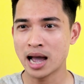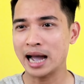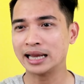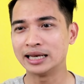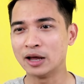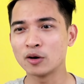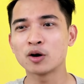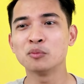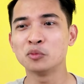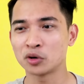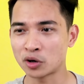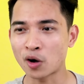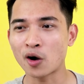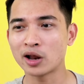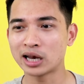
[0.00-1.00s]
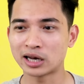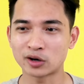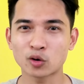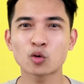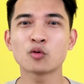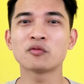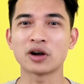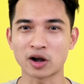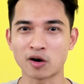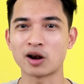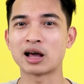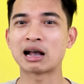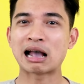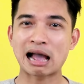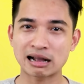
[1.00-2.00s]
hay nếu không muốn nói là nó cũng phải gọi
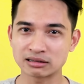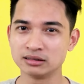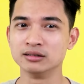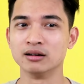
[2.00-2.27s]
là ngang